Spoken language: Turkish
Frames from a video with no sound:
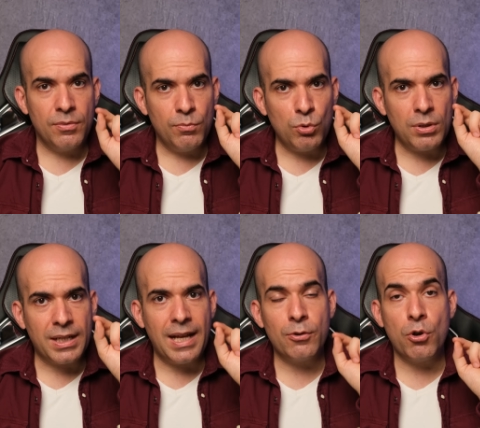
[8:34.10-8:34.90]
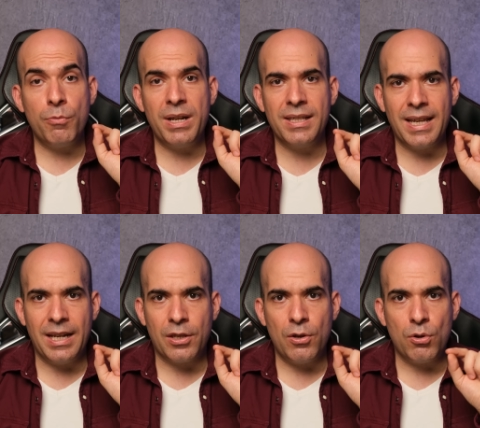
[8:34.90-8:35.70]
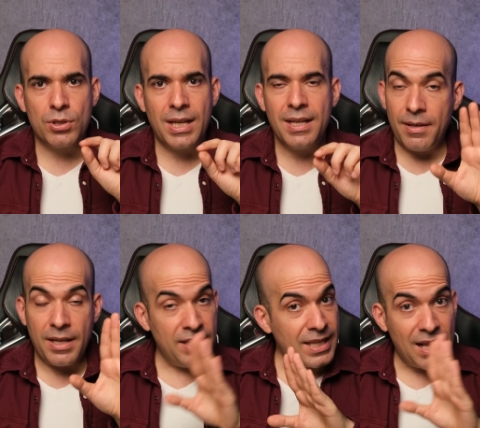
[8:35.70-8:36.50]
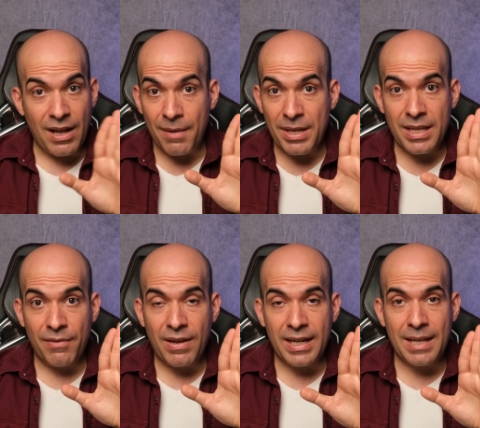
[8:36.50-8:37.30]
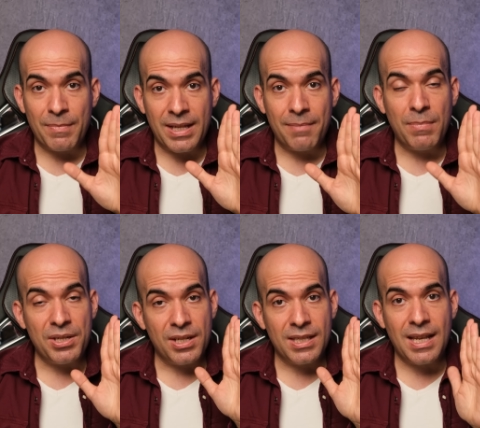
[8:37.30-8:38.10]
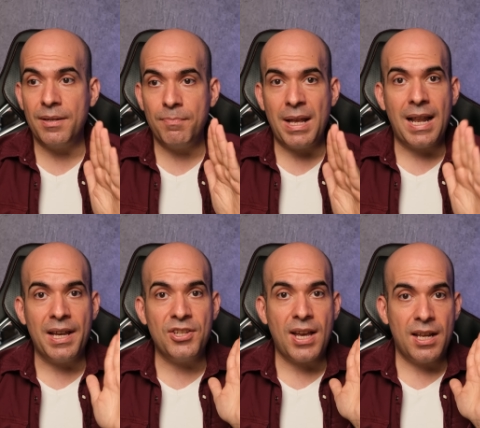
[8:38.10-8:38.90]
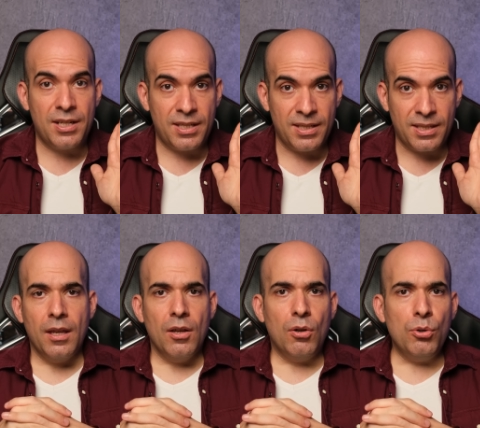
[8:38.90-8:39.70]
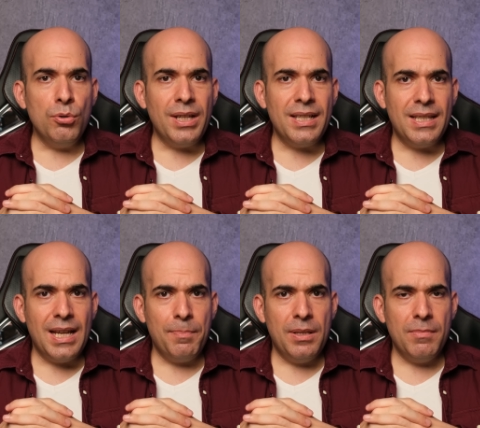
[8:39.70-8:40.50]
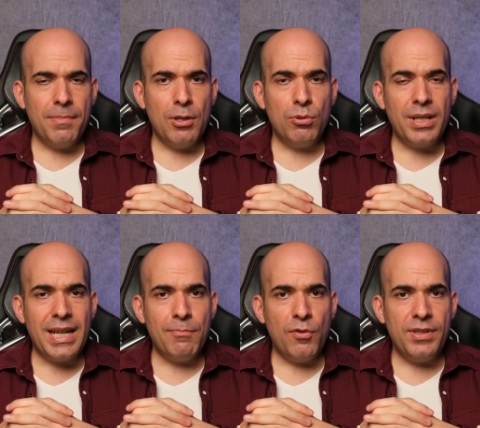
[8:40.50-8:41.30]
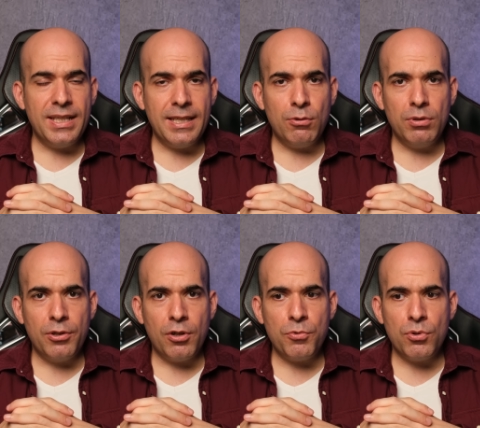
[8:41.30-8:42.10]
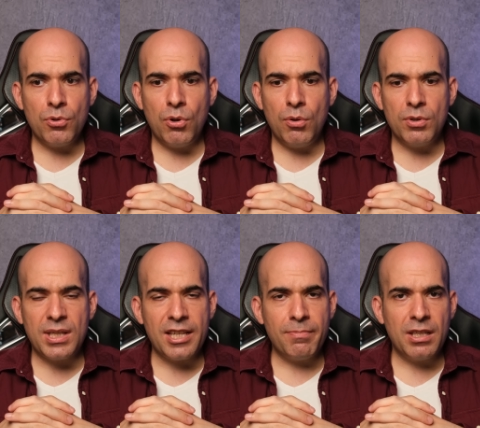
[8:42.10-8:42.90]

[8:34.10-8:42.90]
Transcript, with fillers: mutlaka görmeniz gerekiyor. Yoksa Intel AMD fark etmeden başınıza belayı çağırırsınız. Oyun testi yaptığım zaman orada Rainbow Six'i kullanıyorum. Çünkü o saçma